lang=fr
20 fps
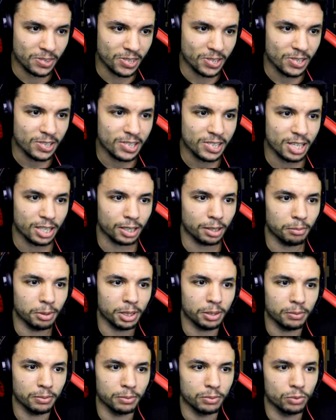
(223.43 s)
Ok, très
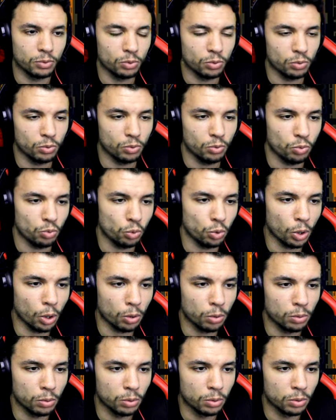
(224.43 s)
bien. Oula.
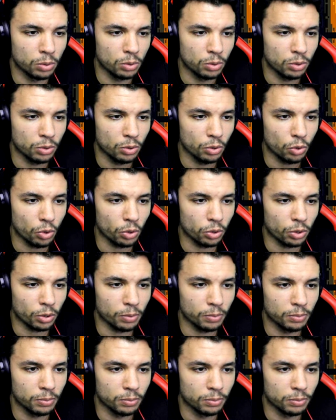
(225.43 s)
Oh non.